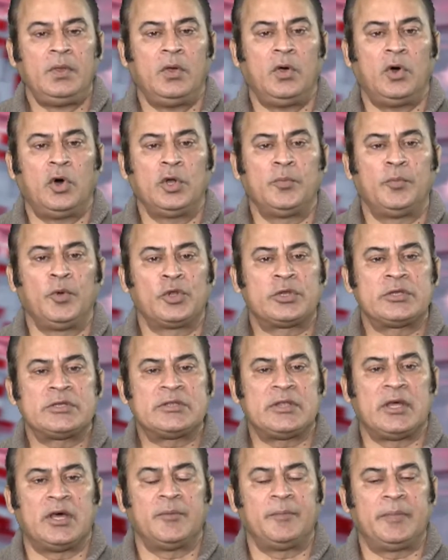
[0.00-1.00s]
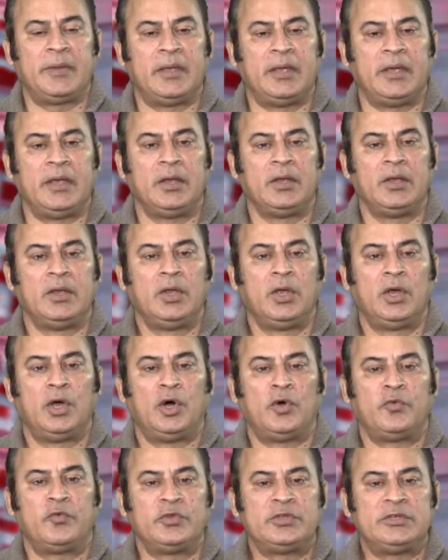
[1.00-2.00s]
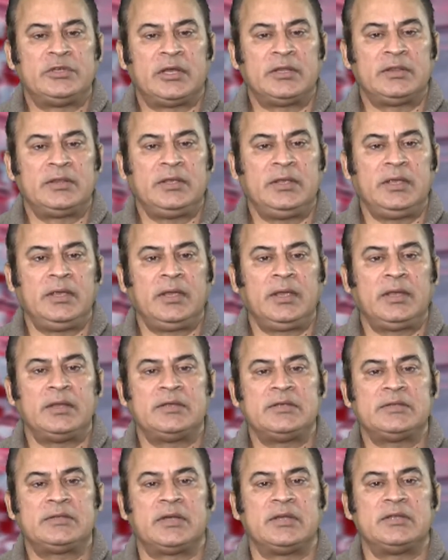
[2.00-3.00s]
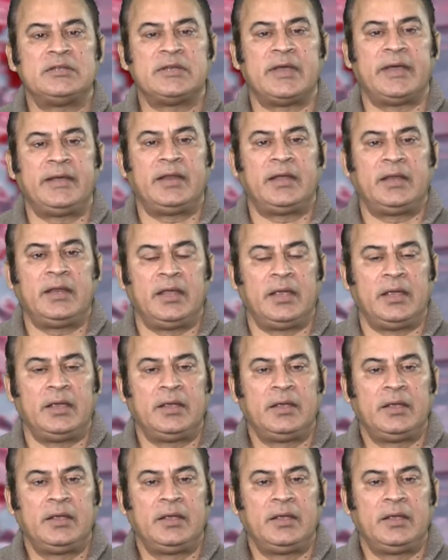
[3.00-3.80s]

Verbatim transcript: और बलूचिस्तान पर है और वो चाहते हैं कि जिस तरह चाइना ने